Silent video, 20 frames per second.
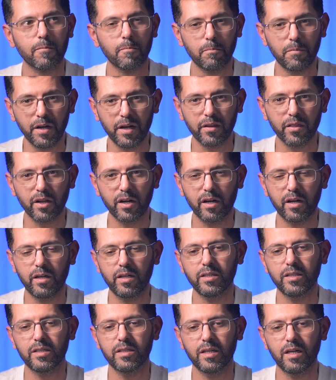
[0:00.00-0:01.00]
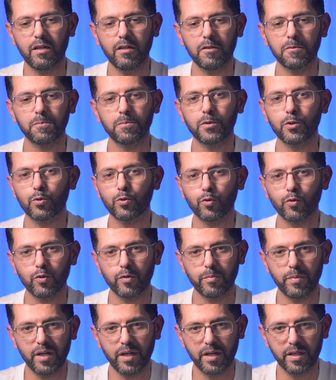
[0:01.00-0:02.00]
بعض الأحيان أحب
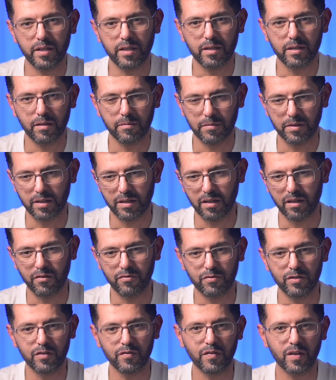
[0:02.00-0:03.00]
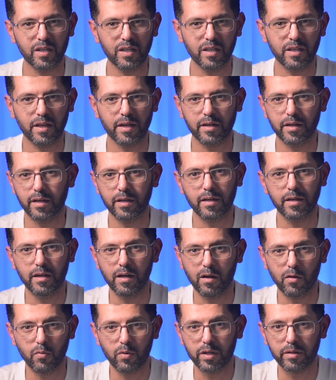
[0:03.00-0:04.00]
تكون معاي كاميرا خفيفة كذا
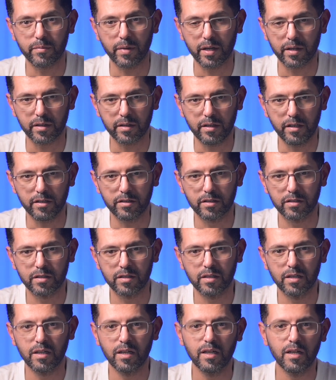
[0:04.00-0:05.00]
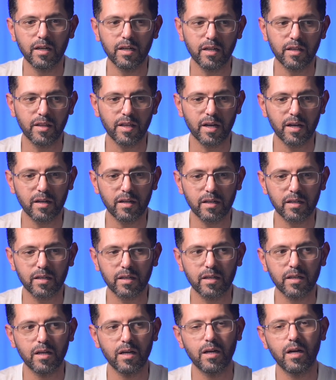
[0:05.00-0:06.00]
أنقلها وين ما رحت
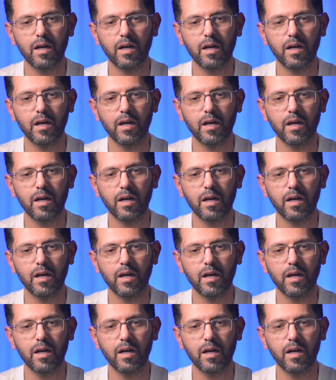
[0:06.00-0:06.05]
لذلك